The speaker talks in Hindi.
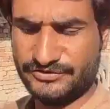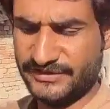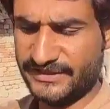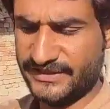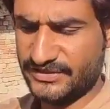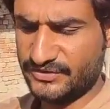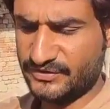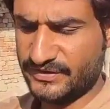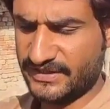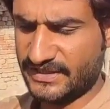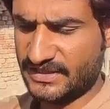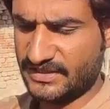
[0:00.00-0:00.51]
ये
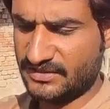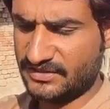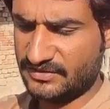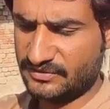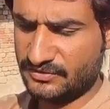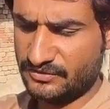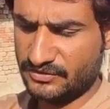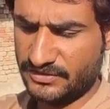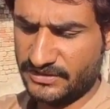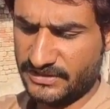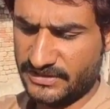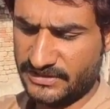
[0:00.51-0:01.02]
जो है ना
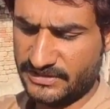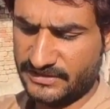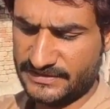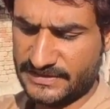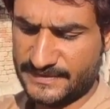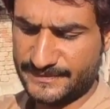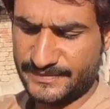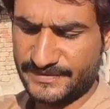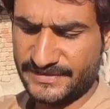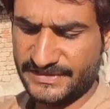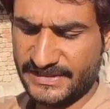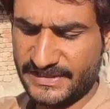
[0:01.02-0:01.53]

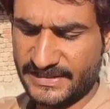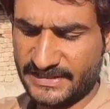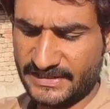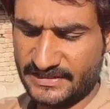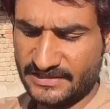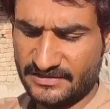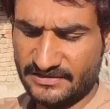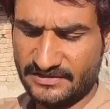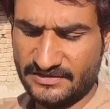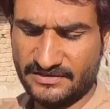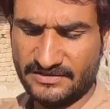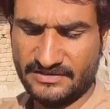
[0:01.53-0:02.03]
चपटी है
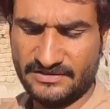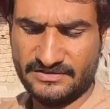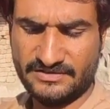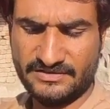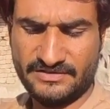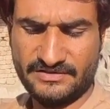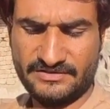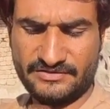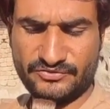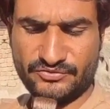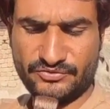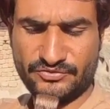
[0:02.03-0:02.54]

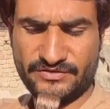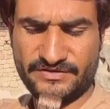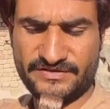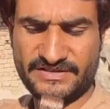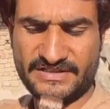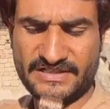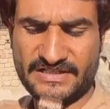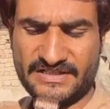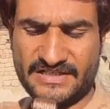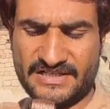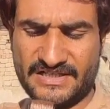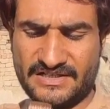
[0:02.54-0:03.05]
जो इस
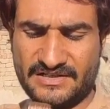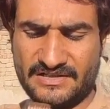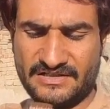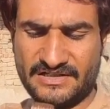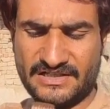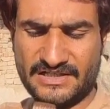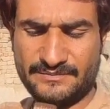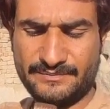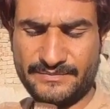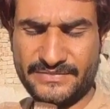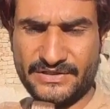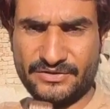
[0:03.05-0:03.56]
तरह ना
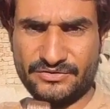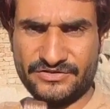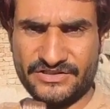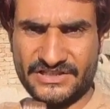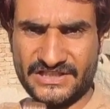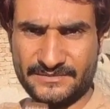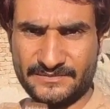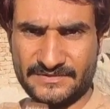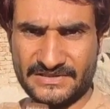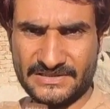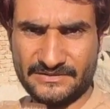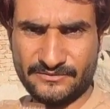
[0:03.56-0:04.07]
लंबी होती
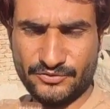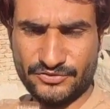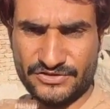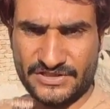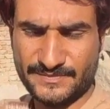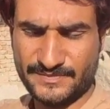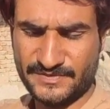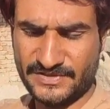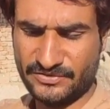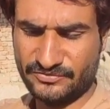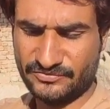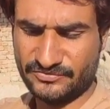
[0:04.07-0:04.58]
है मतलब वो
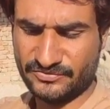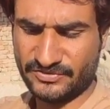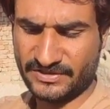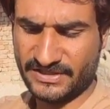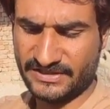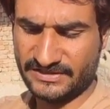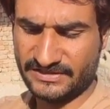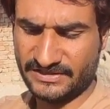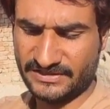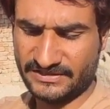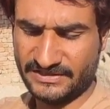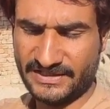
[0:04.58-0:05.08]
चपटी उसको
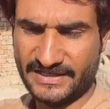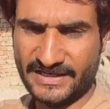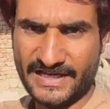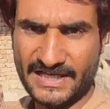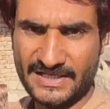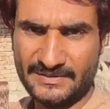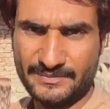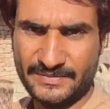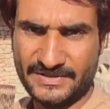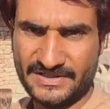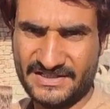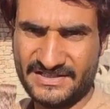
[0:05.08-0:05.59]
कहते हैं ये
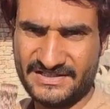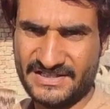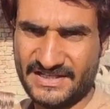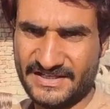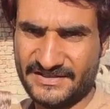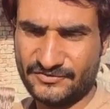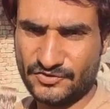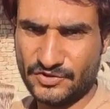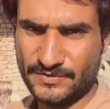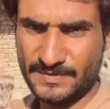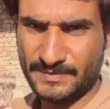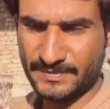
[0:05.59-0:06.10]
है परगजा
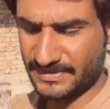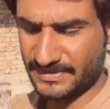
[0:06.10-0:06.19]
इसको भी